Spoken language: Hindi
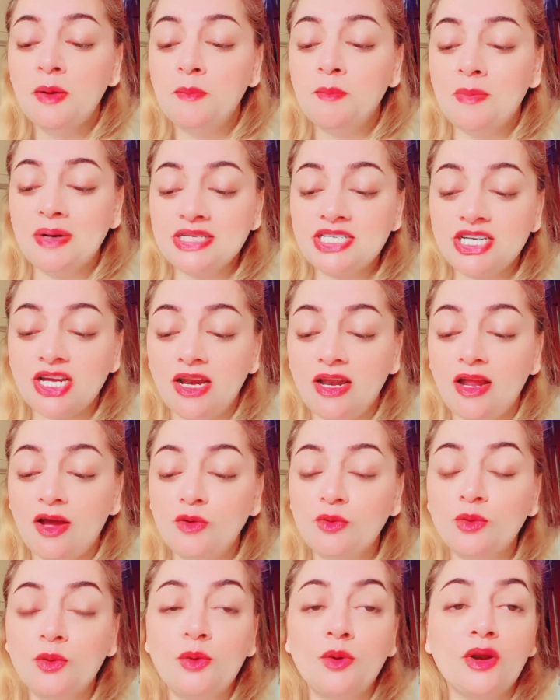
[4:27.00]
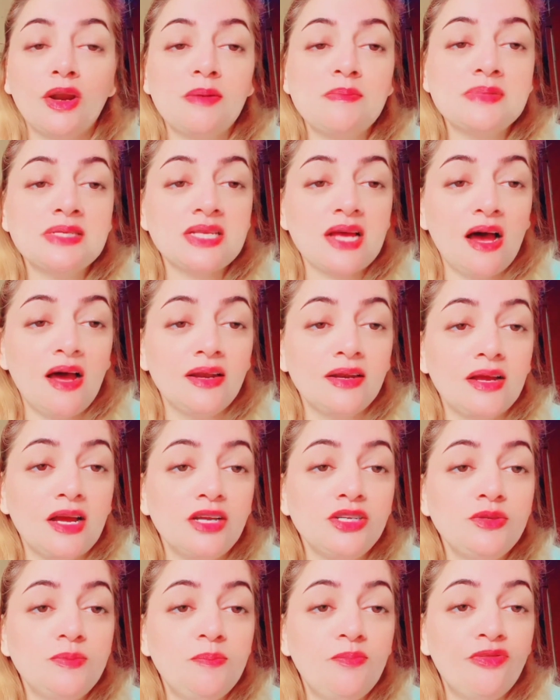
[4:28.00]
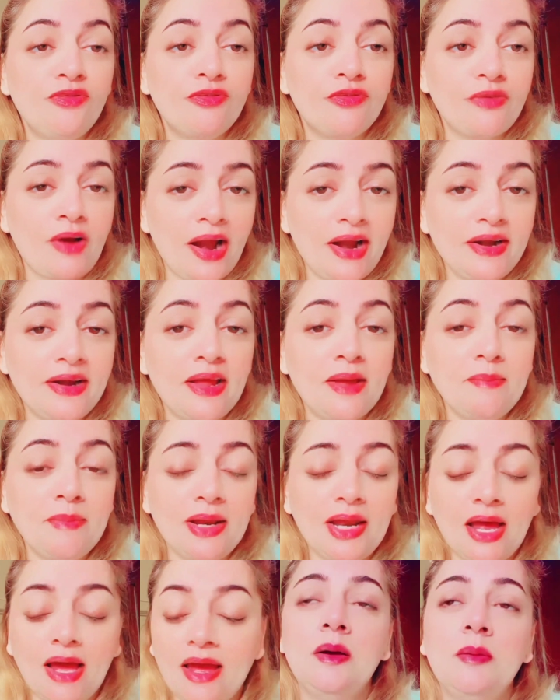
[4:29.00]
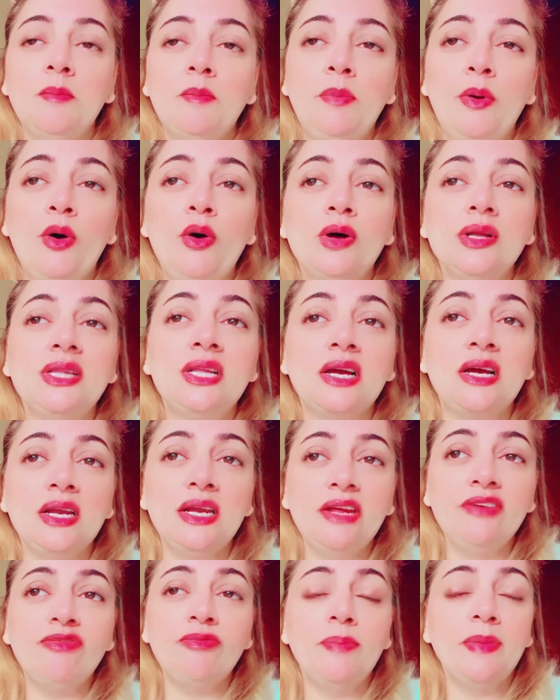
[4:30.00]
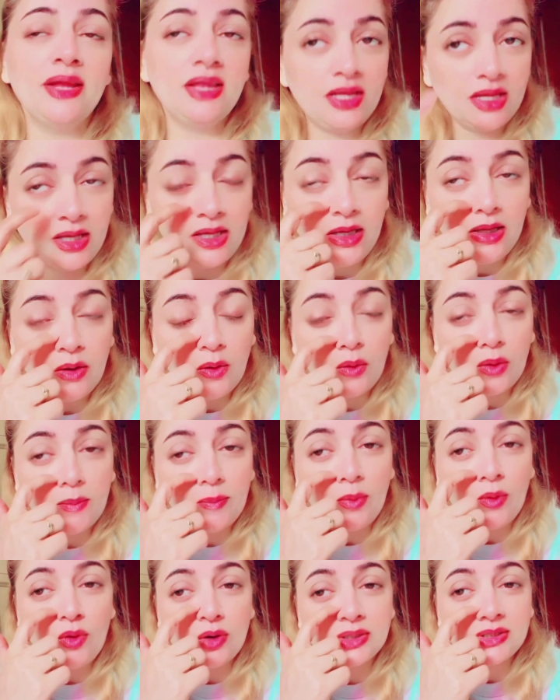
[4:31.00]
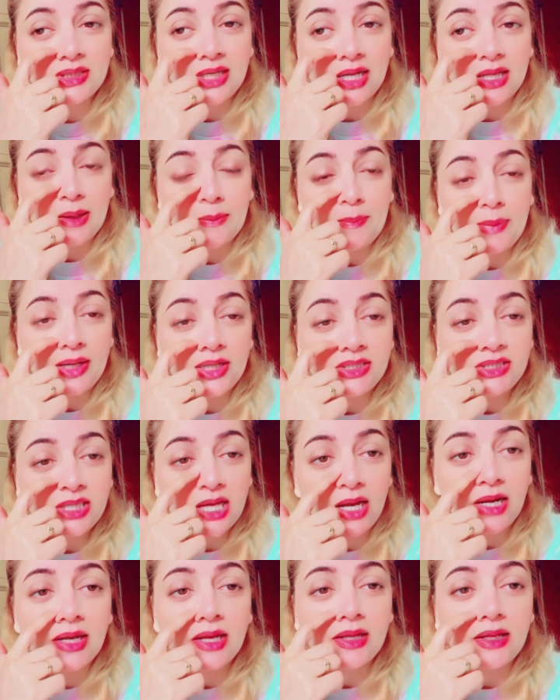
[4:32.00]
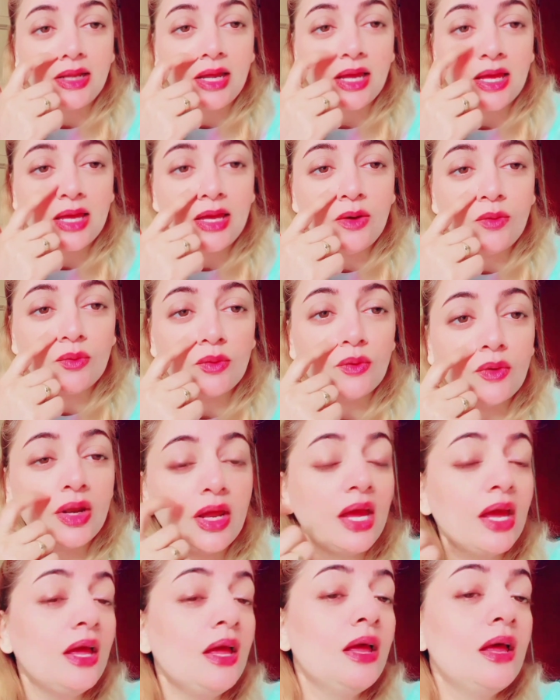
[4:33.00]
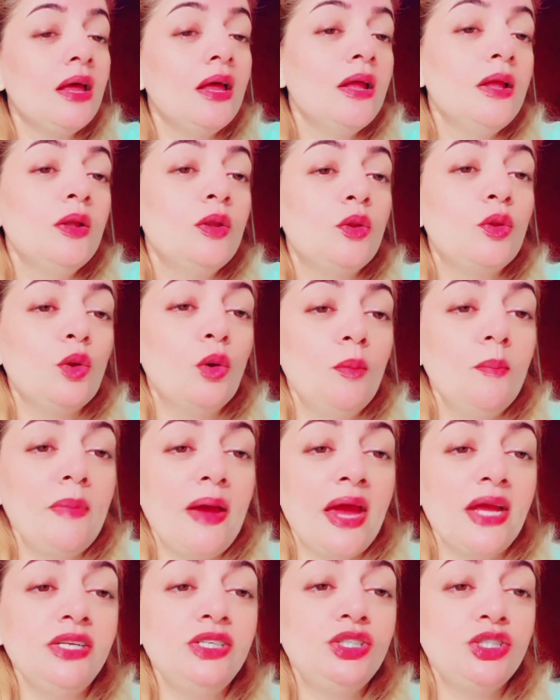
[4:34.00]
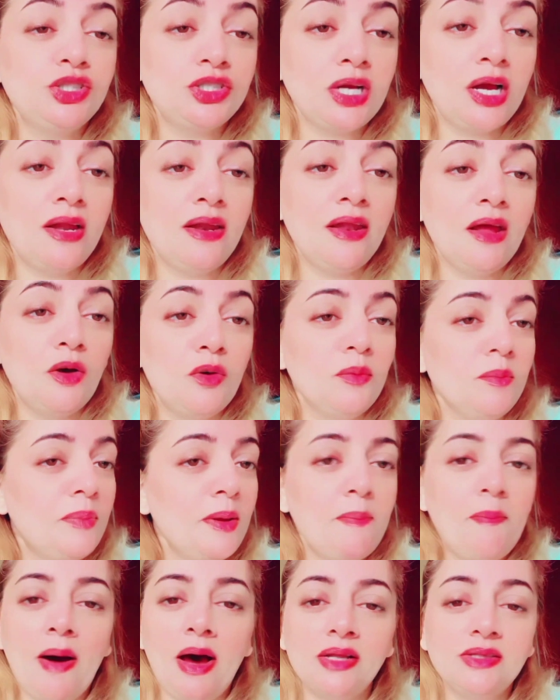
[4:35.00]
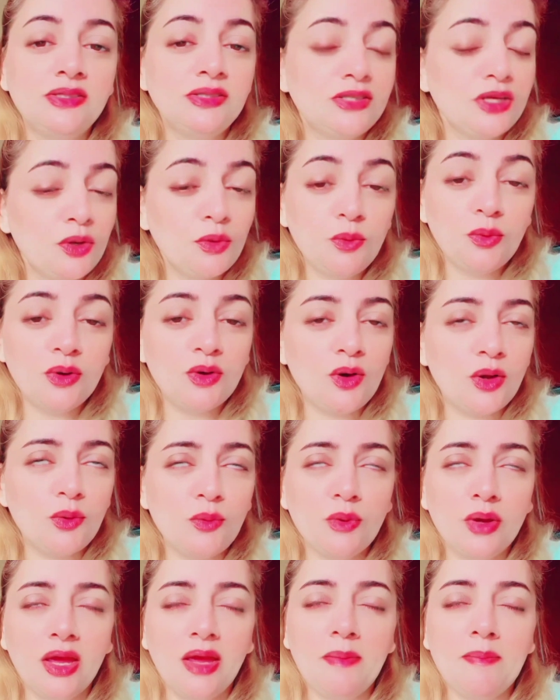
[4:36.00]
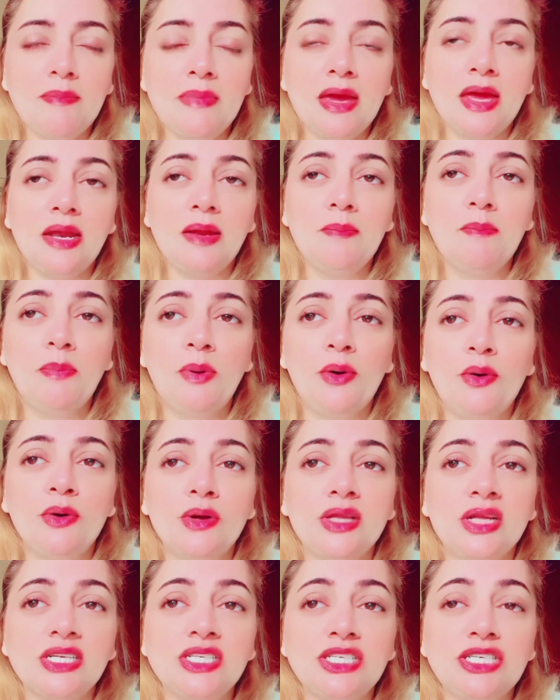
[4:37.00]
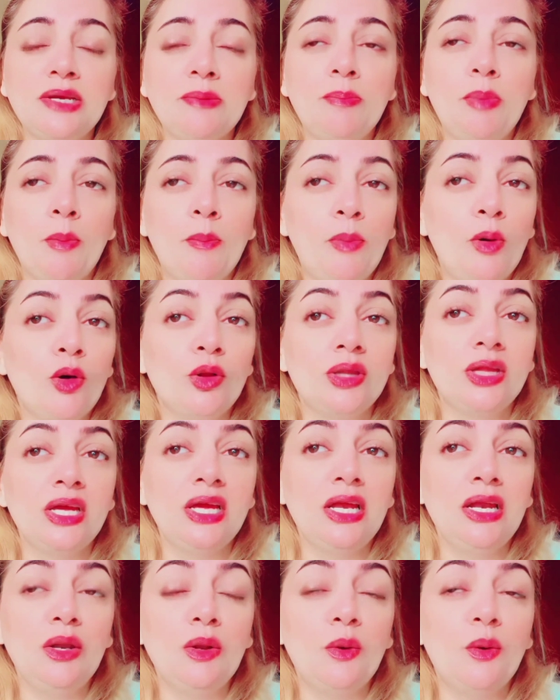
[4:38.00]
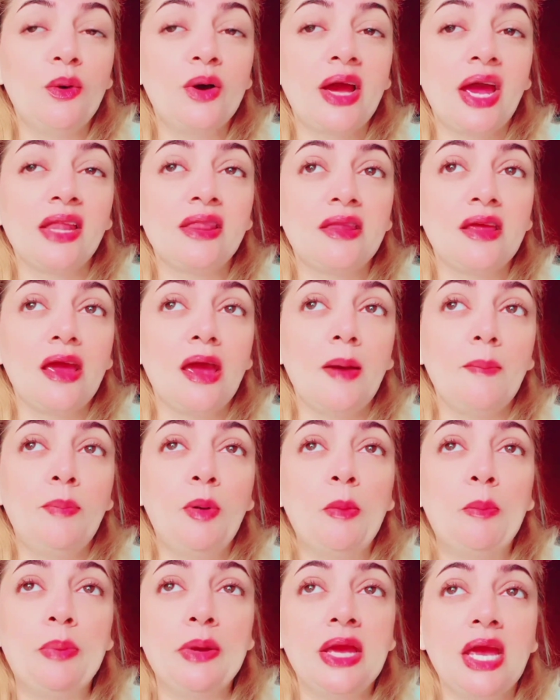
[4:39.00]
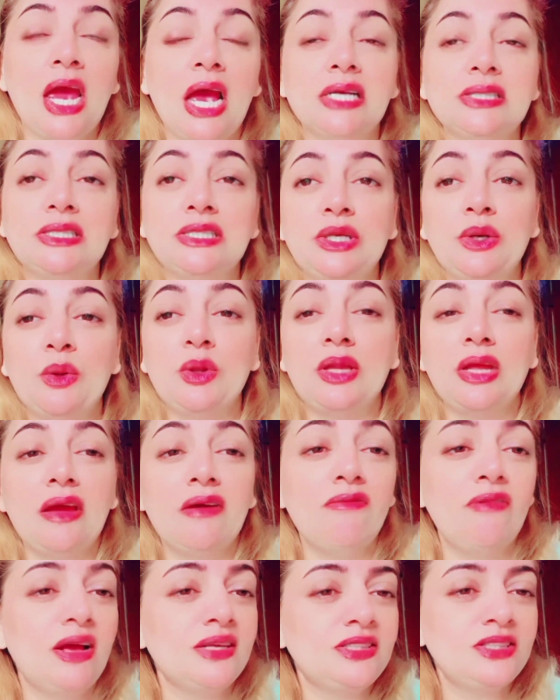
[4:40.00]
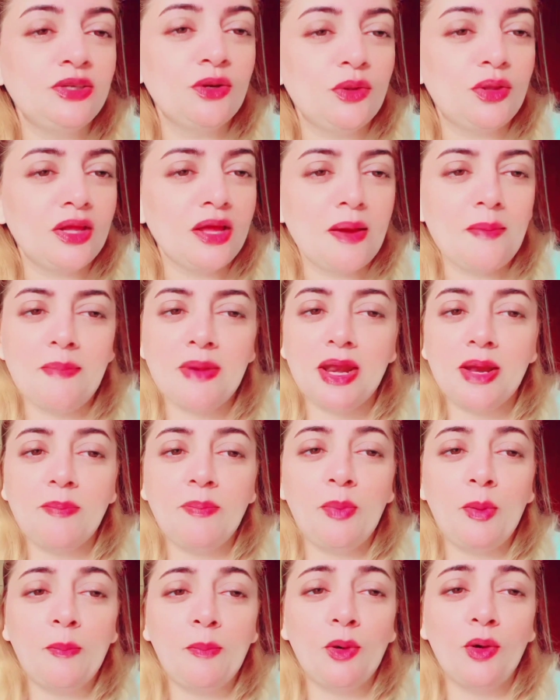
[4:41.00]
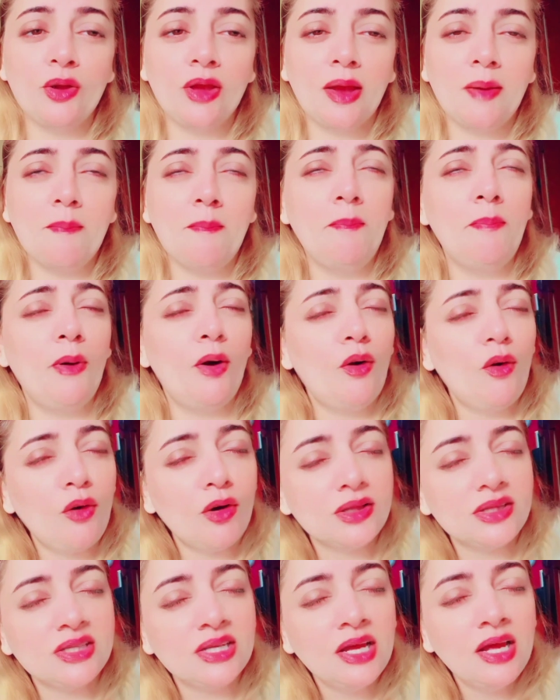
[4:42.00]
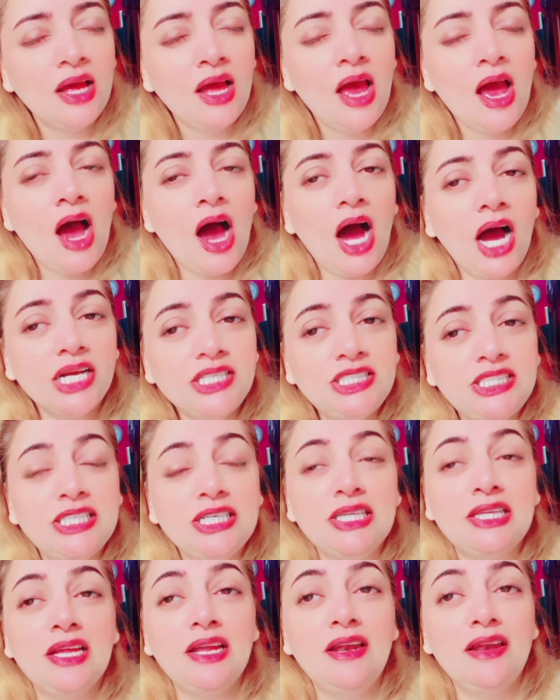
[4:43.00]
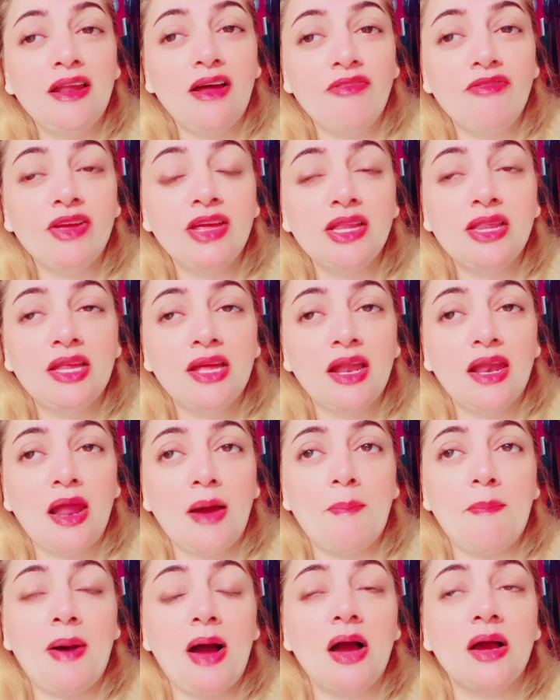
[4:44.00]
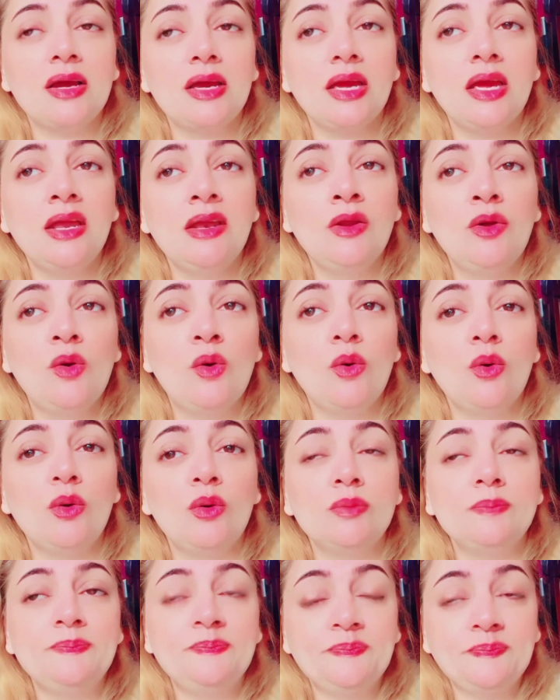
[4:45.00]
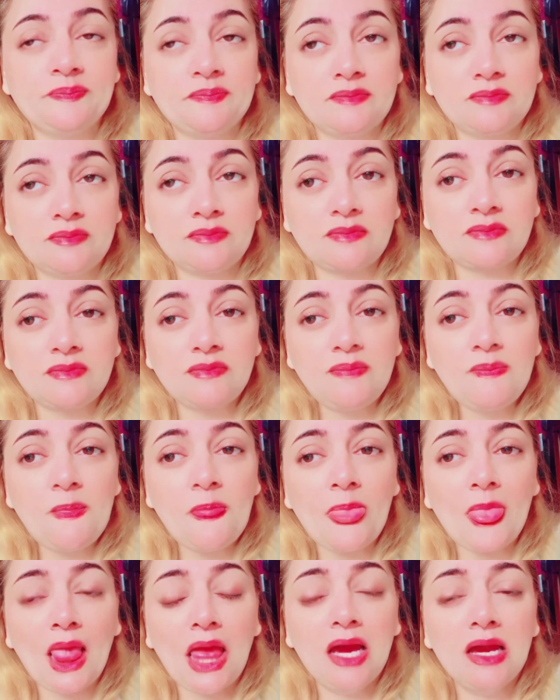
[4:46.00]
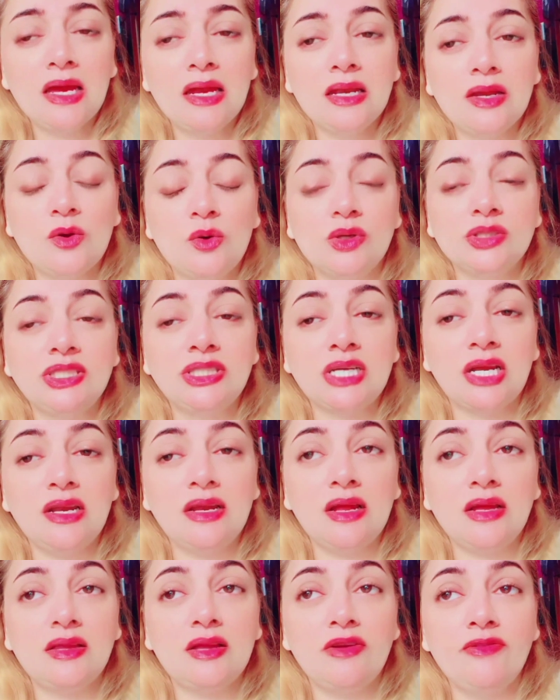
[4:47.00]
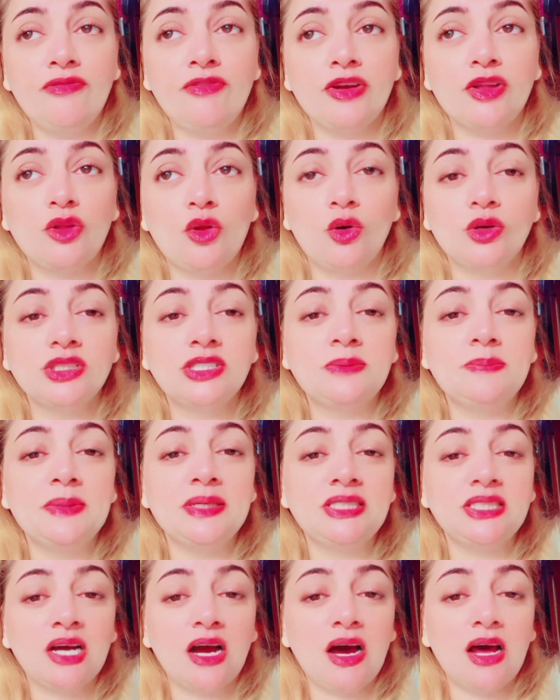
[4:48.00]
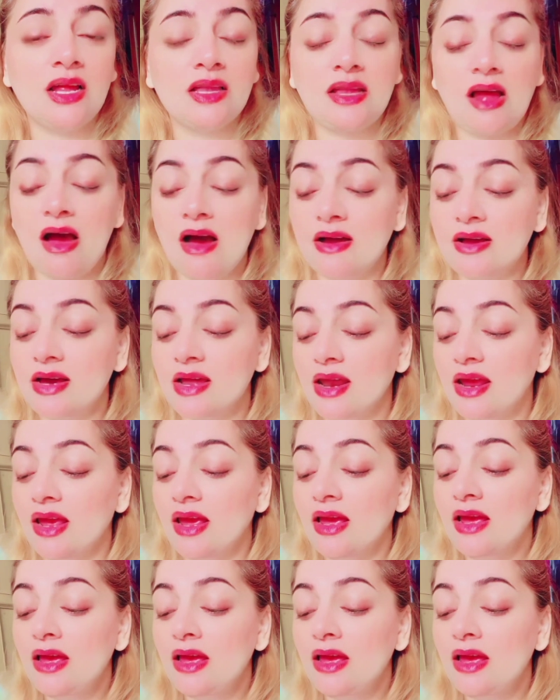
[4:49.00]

माशाल्लाह उनको रमज़ान का फ्राइडे मिला है बहुत तकलीफ़ में थी और बहुत ज़्यादा परेशानियां देखी उन्होंने तो मैं इन उन पर बात ज़रूर करूँगी मेरी बहुत अच्छी पुप्पो थी लोग कहते हैं पुप्पियाँ ऐसी होती हैं वैसी होती हैं मेरी पुप्पो ये बहुत अच्छी थी लविंग थी अल्लाह पाक इनको इनको जन्नत दोस्त में जगह अता करें